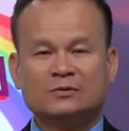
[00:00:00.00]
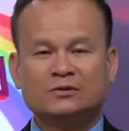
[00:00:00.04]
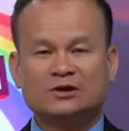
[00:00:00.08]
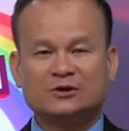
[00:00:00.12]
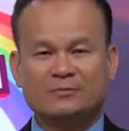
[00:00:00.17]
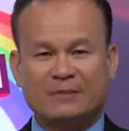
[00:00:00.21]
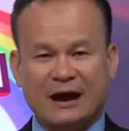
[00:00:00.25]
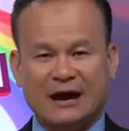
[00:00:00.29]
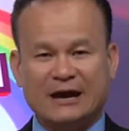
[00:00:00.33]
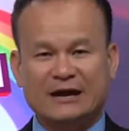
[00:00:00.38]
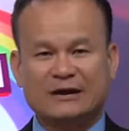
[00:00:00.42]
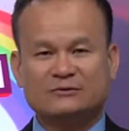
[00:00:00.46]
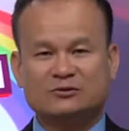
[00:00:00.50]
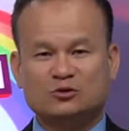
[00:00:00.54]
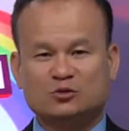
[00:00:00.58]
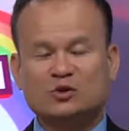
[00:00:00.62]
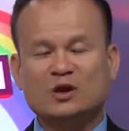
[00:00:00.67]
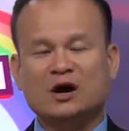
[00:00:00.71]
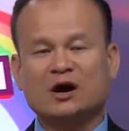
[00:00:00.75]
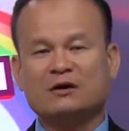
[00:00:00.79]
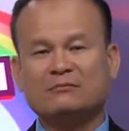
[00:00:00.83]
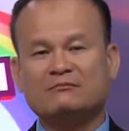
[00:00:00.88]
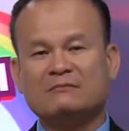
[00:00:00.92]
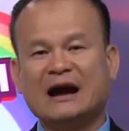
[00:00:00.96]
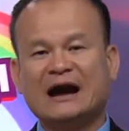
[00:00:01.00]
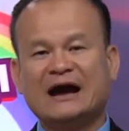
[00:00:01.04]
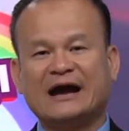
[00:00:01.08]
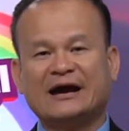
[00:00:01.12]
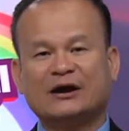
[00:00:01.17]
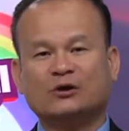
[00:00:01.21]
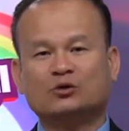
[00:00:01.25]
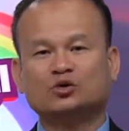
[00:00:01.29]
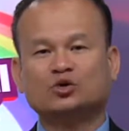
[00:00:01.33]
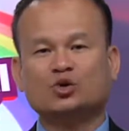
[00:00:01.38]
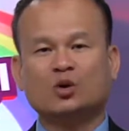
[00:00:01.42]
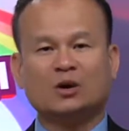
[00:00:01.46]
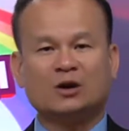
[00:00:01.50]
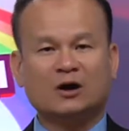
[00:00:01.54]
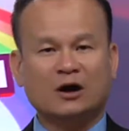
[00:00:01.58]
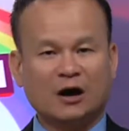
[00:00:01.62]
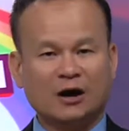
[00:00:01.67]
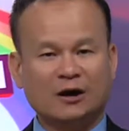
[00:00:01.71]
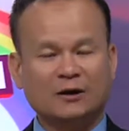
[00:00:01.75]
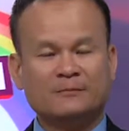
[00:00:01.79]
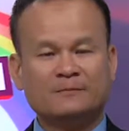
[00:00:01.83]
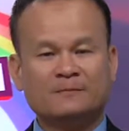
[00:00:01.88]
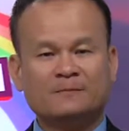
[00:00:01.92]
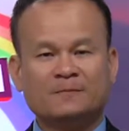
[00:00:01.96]
thứ bảy, chủ nhật ba ngày cuối tuần
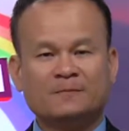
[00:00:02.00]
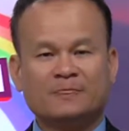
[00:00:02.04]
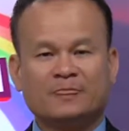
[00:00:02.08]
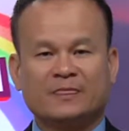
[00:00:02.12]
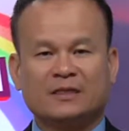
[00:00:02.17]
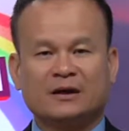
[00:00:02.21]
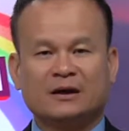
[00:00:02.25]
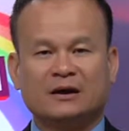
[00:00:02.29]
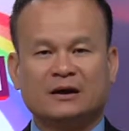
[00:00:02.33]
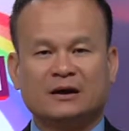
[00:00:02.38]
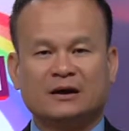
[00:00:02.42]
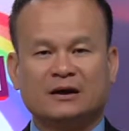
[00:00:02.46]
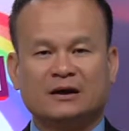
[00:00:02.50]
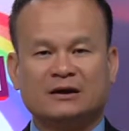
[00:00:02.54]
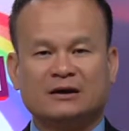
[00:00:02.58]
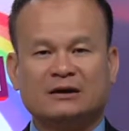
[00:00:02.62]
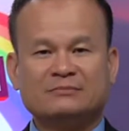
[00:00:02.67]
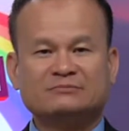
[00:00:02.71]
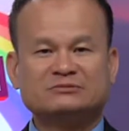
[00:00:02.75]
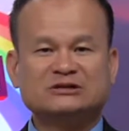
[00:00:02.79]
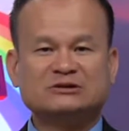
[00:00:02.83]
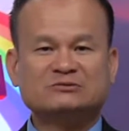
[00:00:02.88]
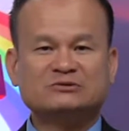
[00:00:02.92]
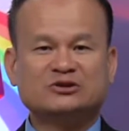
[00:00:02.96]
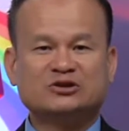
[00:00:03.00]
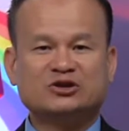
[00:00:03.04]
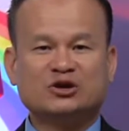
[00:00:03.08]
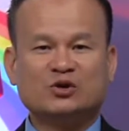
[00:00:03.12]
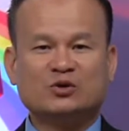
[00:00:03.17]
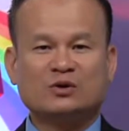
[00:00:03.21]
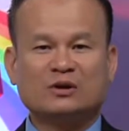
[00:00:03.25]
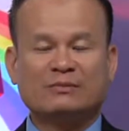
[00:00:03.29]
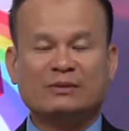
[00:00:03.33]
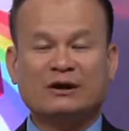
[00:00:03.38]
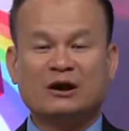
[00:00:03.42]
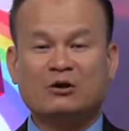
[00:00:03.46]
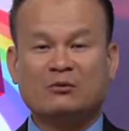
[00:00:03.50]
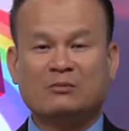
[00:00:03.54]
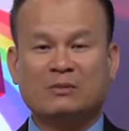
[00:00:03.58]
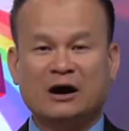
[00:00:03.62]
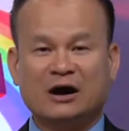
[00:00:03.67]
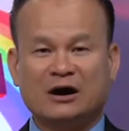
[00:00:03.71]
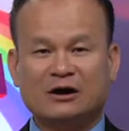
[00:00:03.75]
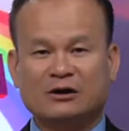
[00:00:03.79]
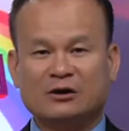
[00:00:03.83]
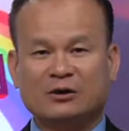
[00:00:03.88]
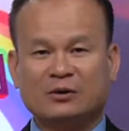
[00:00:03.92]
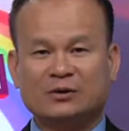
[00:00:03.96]
thôi À, năm sáu giờ chiều đã bắt đầu
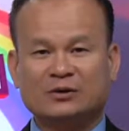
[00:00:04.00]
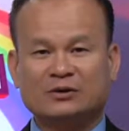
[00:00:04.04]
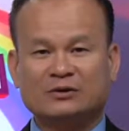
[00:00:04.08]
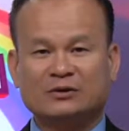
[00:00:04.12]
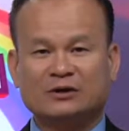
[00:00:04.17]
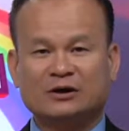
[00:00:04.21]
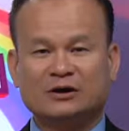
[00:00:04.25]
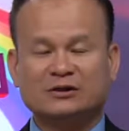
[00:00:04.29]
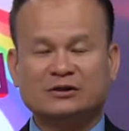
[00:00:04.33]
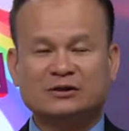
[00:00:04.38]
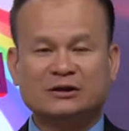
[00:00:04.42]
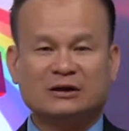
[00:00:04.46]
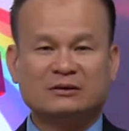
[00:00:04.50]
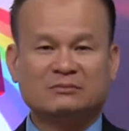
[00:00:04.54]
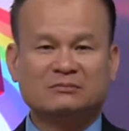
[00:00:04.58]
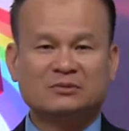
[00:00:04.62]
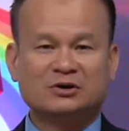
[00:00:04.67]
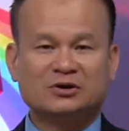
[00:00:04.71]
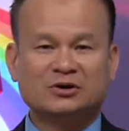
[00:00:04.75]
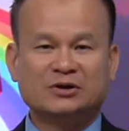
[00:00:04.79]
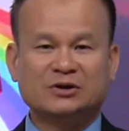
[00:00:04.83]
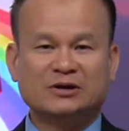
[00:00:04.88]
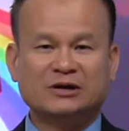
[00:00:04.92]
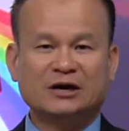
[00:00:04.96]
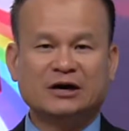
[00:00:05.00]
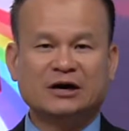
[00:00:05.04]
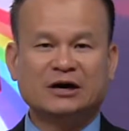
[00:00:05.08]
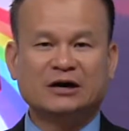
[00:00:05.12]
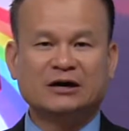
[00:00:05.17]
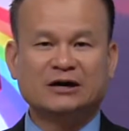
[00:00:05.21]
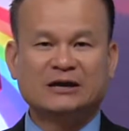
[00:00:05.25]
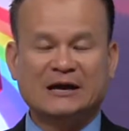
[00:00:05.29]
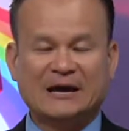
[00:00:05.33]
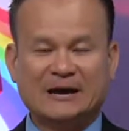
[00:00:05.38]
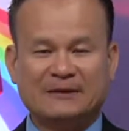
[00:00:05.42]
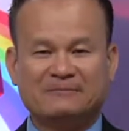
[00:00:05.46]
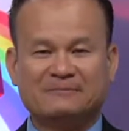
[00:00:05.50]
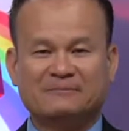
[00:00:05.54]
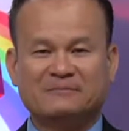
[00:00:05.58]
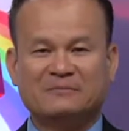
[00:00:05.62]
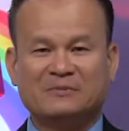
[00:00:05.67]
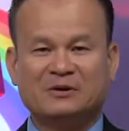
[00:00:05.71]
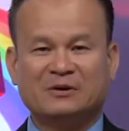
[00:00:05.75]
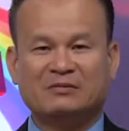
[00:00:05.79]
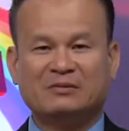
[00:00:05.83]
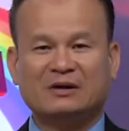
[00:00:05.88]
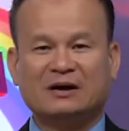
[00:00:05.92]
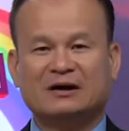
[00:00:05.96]
mở rồi cho đến tận 10 giờ đêm
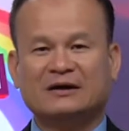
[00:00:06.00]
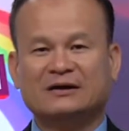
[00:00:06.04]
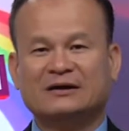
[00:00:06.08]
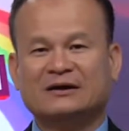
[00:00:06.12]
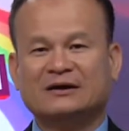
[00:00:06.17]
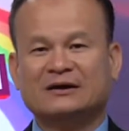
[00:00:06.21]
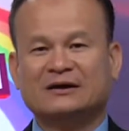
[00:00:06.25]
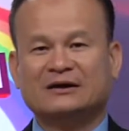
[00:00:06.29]
không ạ.